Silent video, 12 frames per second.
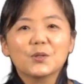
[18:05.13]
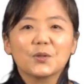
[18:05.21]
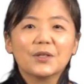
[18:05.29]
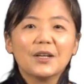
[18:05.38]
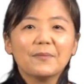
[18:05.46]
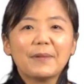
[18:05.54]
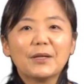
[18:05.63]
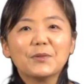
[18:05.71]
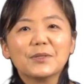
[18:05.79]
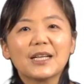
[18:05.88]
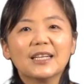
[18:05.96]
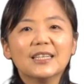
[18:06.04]
走到半路
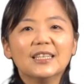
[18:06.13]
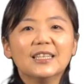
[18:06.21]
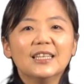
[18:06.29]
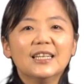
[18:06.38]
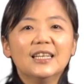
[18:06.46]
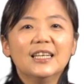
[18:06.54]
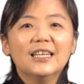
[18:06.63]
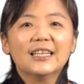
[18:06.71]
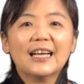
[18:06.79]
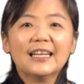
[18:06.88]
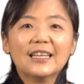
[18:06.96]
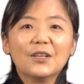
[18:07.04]
上呢，
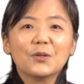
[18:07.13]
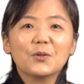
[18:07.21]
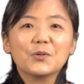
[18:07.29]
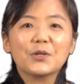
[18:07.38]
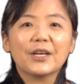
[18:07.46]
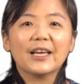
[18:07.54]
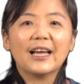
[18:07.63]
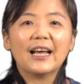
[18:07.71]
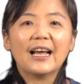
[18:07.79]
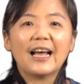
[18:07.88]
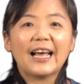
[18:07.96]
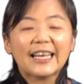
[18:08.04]
看到同学
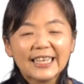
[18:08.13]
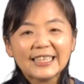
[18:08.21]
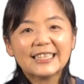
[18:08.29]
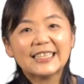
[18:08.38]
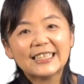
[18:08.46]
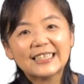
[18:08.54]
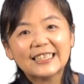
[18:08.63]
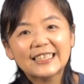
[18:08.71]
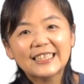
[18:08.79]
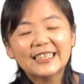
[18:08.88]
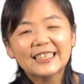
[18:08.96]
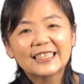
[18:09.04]
还一起
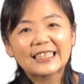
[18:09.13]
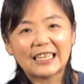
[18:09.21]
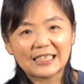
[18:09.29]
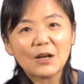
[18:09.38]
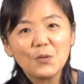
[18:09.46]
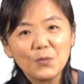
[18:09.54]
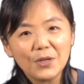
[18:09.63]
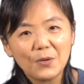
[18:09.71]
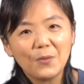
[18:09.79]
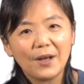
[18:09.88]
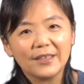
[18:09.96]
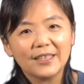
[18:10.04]
打招呼以
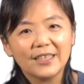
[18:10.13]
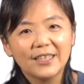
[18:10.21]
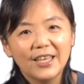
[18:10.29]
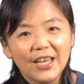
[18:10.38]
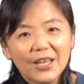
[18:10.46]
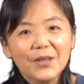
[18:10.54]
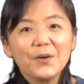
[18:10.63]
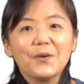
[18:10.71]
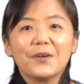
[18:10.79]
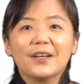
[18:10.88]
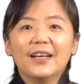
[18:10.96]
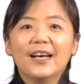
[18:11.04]
外呢，
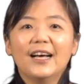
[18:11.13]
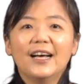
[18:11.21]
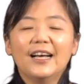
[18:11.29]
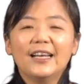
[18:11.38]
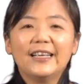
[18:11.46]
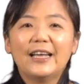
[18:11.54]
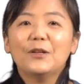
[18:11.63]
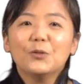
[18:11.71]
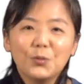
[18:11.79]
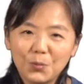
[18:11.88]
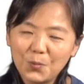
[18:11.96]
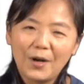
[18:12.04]
又沿
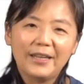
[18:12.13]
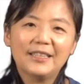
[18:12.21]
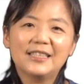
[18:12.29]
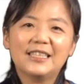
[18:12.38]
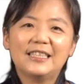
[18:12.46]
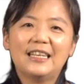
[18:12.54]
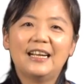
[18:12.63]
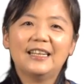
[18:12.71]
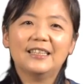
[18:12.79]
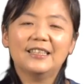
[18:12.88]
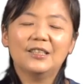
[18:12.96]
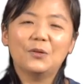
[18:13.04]
途玩了起来，
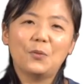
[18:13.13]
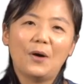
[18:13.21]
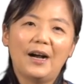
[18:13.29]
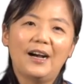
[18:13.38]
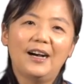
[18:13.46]
哇，